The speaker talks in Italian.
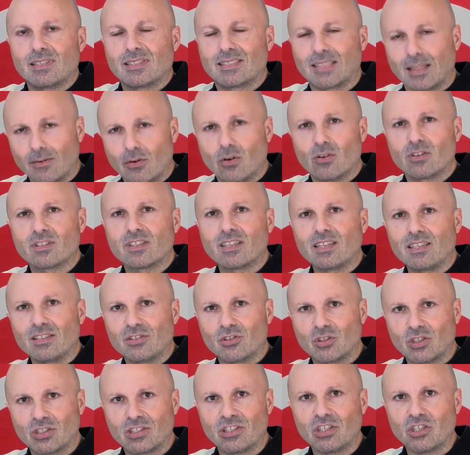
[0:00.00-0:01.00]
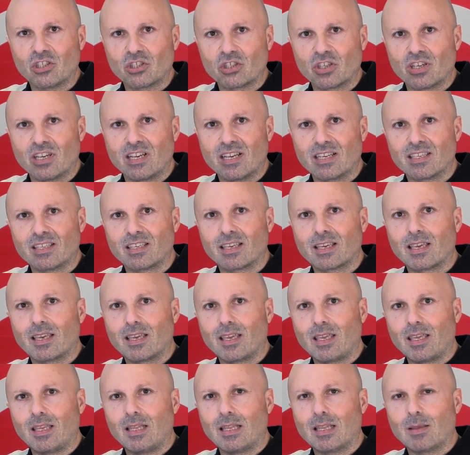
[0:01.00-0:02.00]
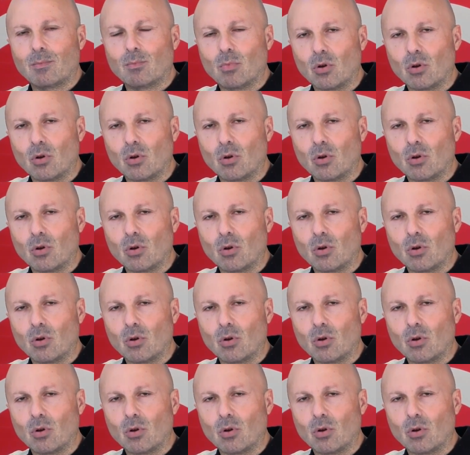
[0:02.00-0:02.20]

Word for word: Stavolta gestisce anche il